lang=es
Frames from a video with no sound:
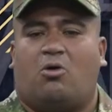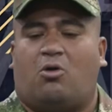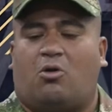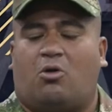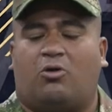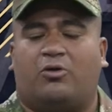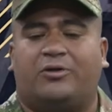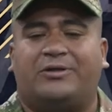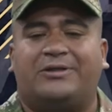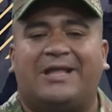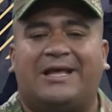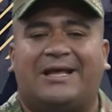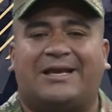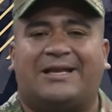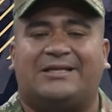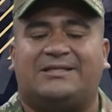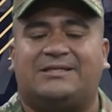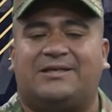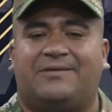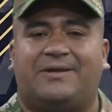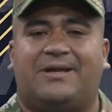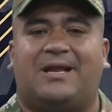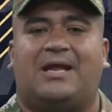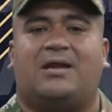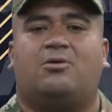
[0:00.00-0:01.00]
o de
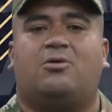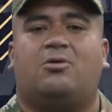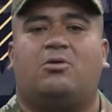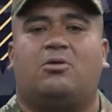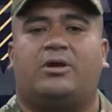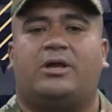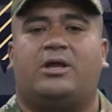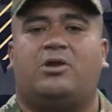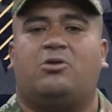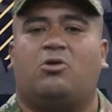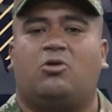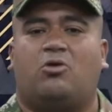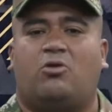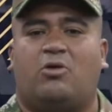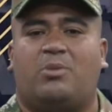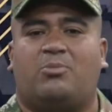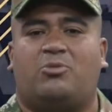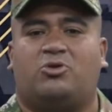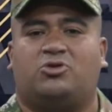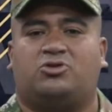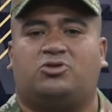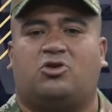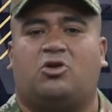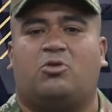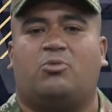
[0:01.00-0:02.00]
recibir algo y no lo
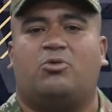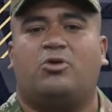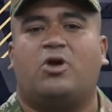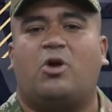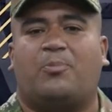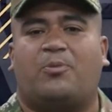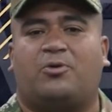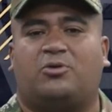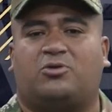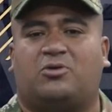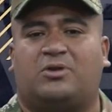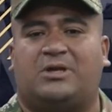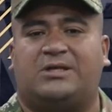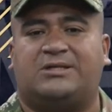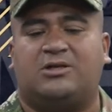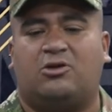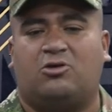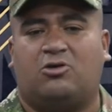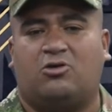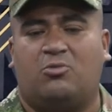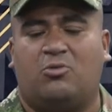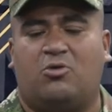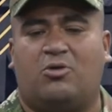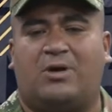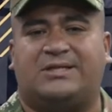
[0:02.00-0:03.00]
vemos como una oportunidad, sino
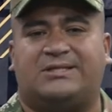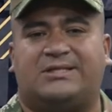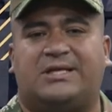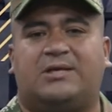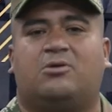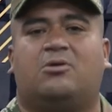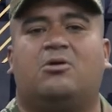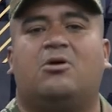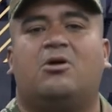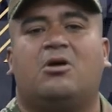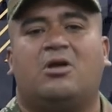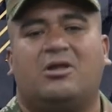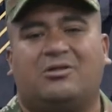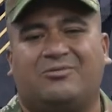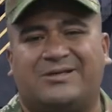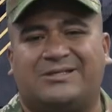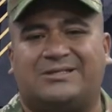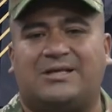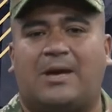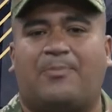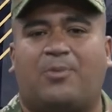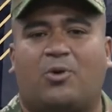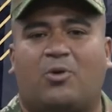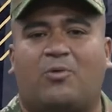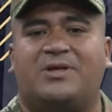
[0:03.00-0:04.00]
como un castigo. Entonces
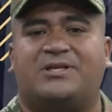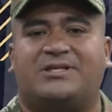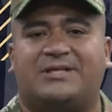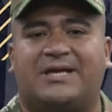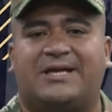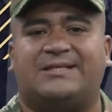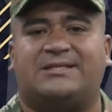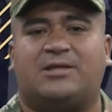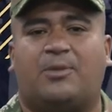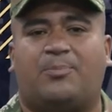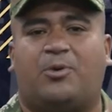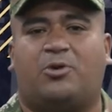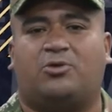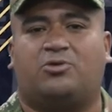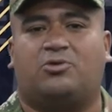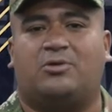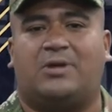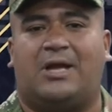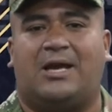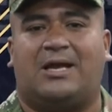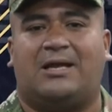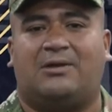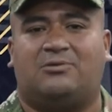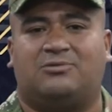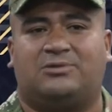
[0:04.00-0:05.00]
aprovechar esa
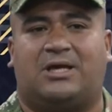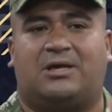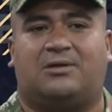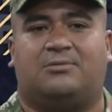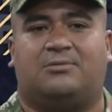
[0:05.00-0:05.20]
oportunidad que nos dan.